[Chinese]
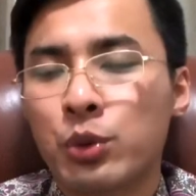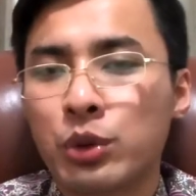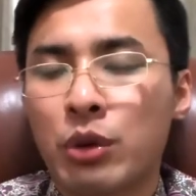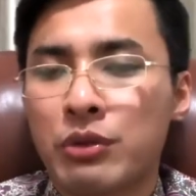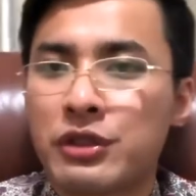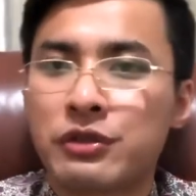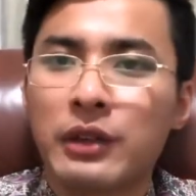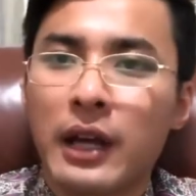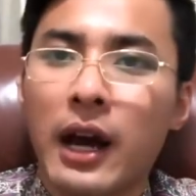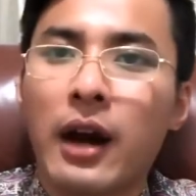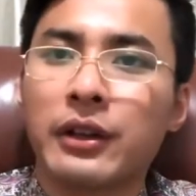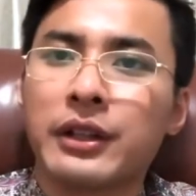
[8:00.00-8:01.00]
统是最
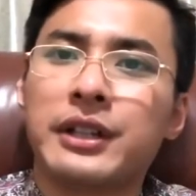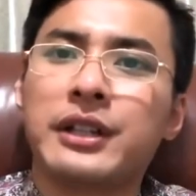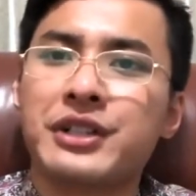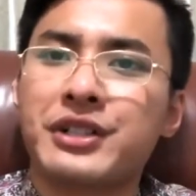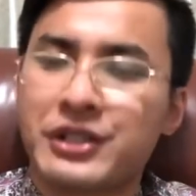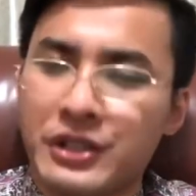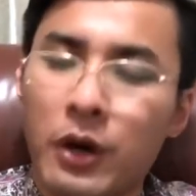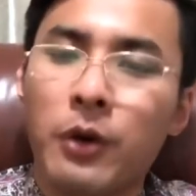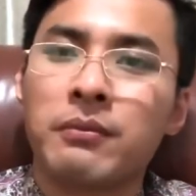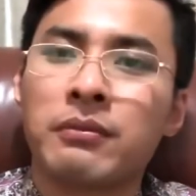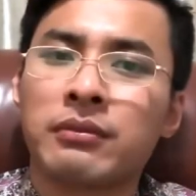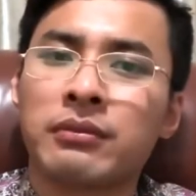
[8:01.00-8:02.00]
好的一个时候，
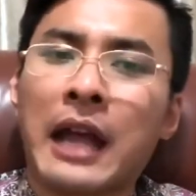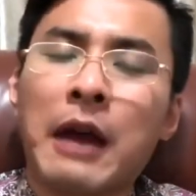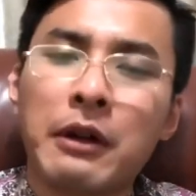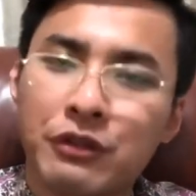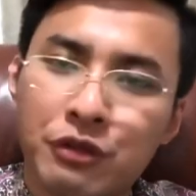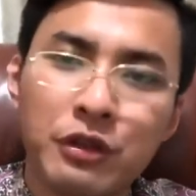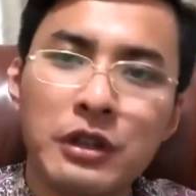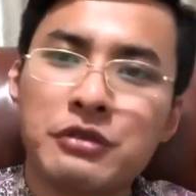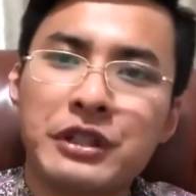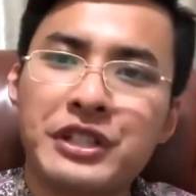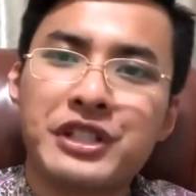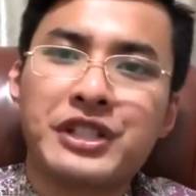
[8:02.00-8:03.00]
台湾缺
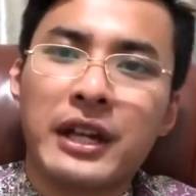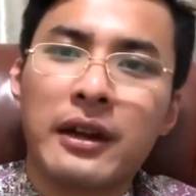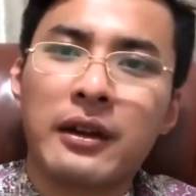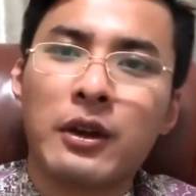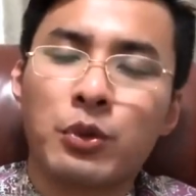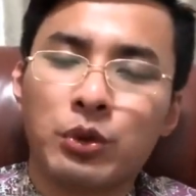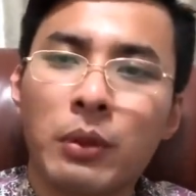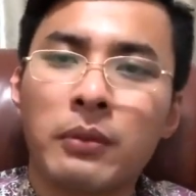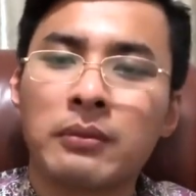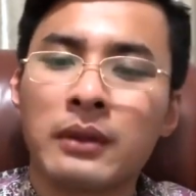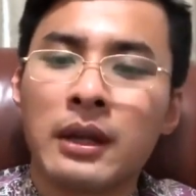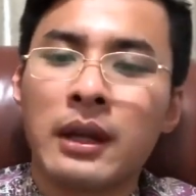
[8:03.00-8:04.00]
水季节武统。
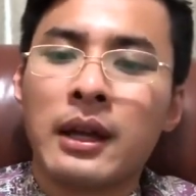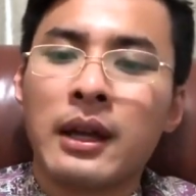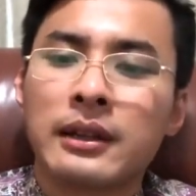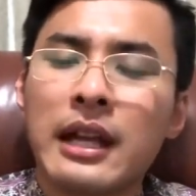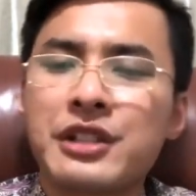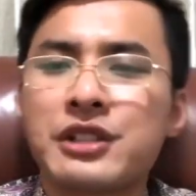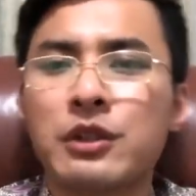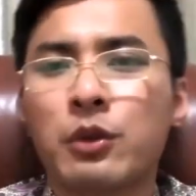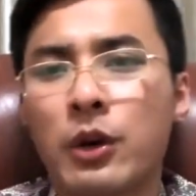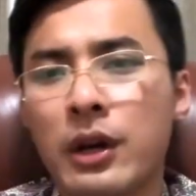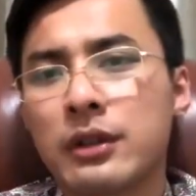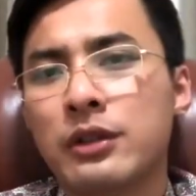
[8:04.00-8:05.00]
但是
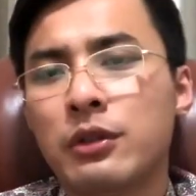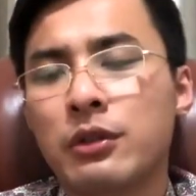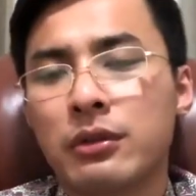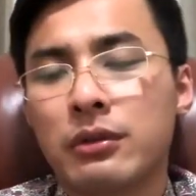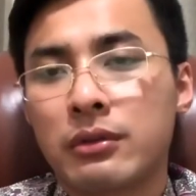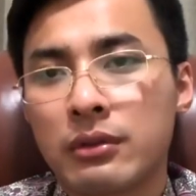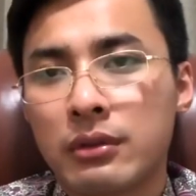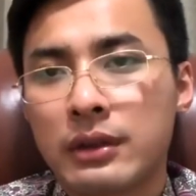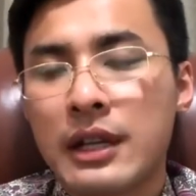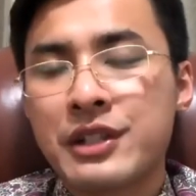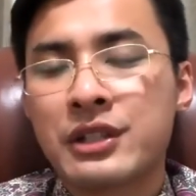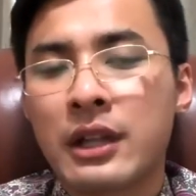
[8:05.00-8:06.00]
我又，
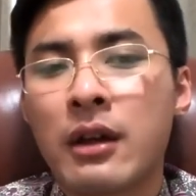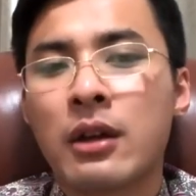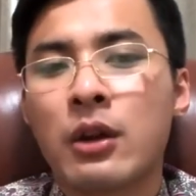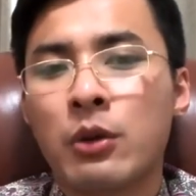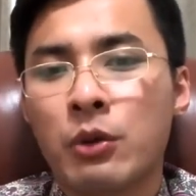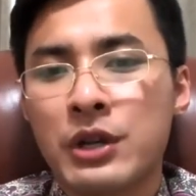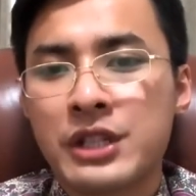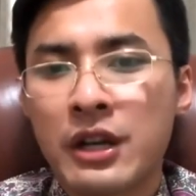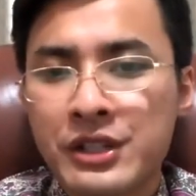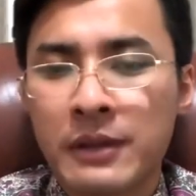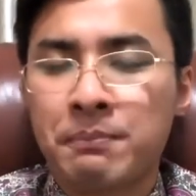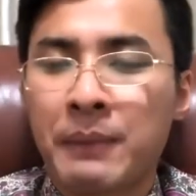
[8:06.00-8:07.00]
但是呢，我相
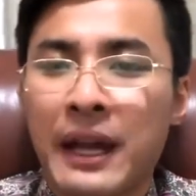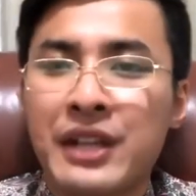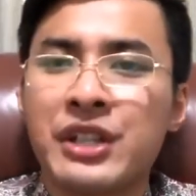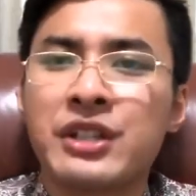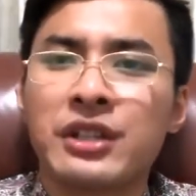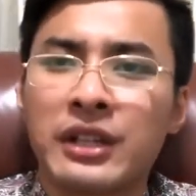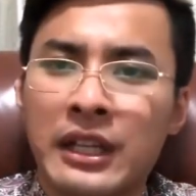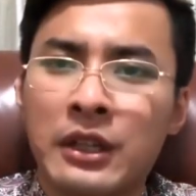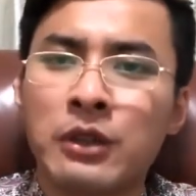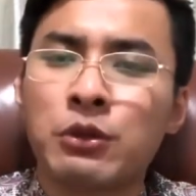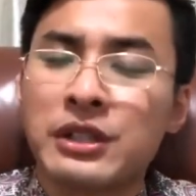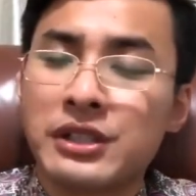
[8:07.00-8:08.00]
信北京已
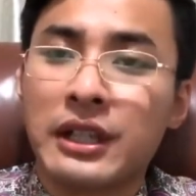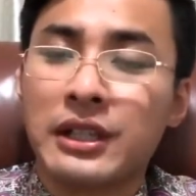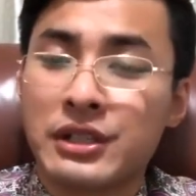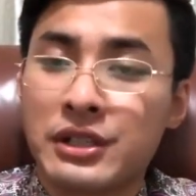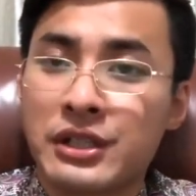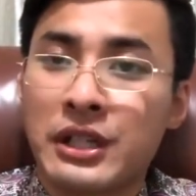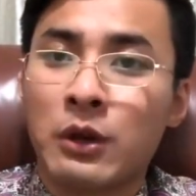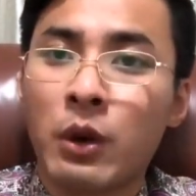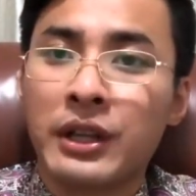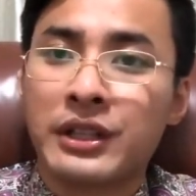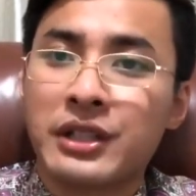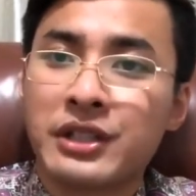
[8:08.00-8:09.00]
经对这里情
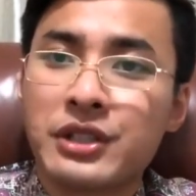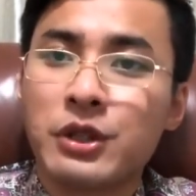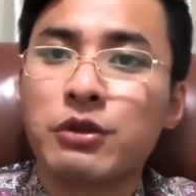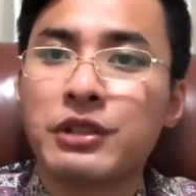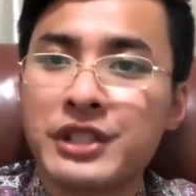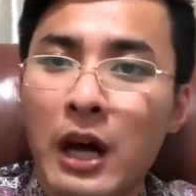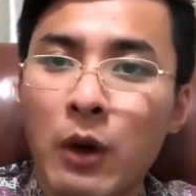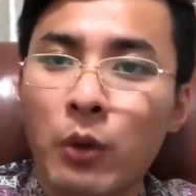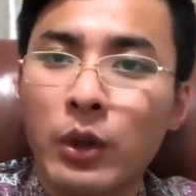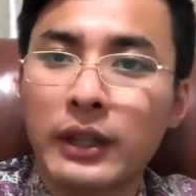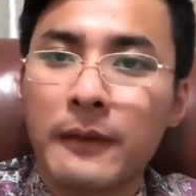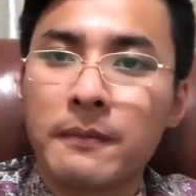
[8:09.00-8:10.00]
况已经是有所掌
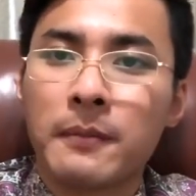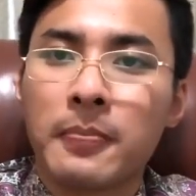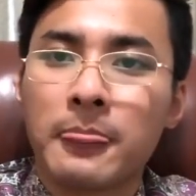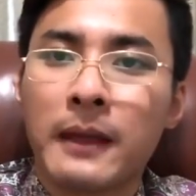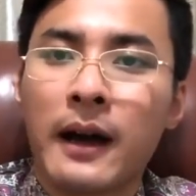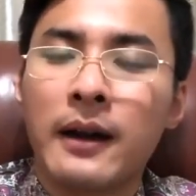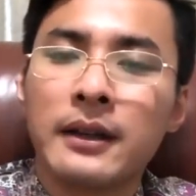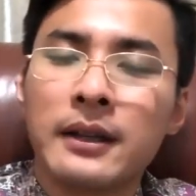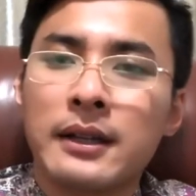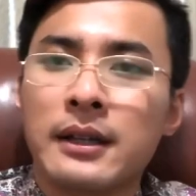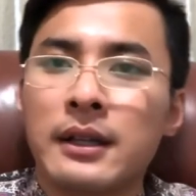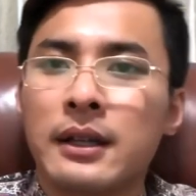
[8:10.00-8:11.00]
握的啊。
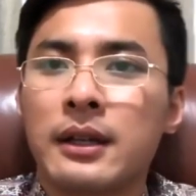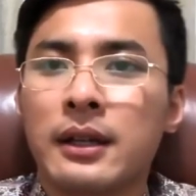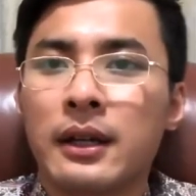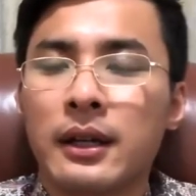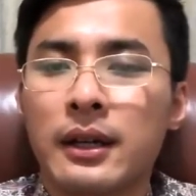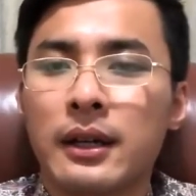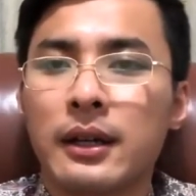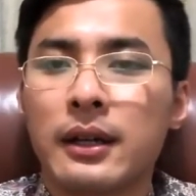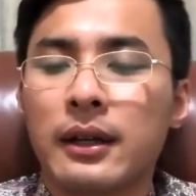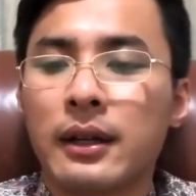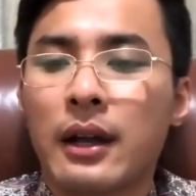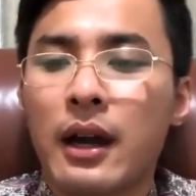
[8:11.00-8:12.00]

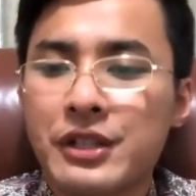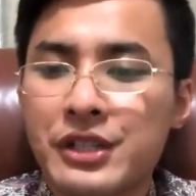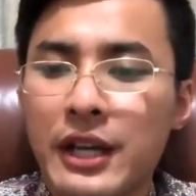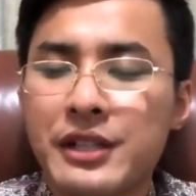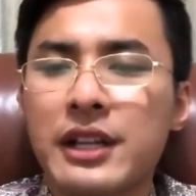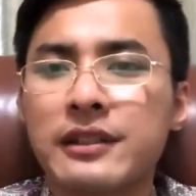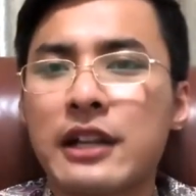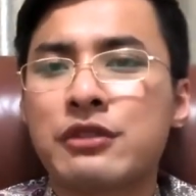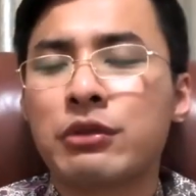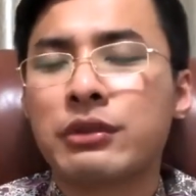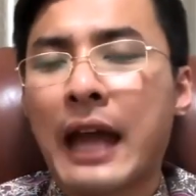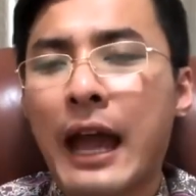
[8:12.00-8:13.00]
呃，而且现在
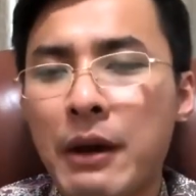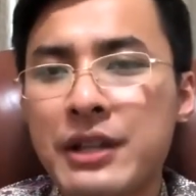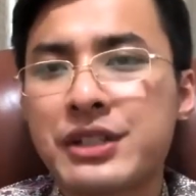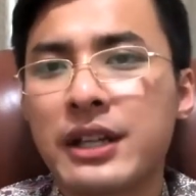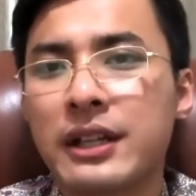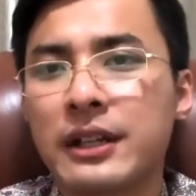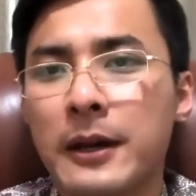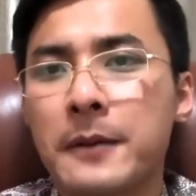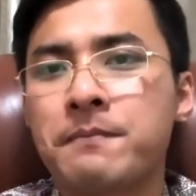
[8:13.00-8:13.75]
从台湾这一个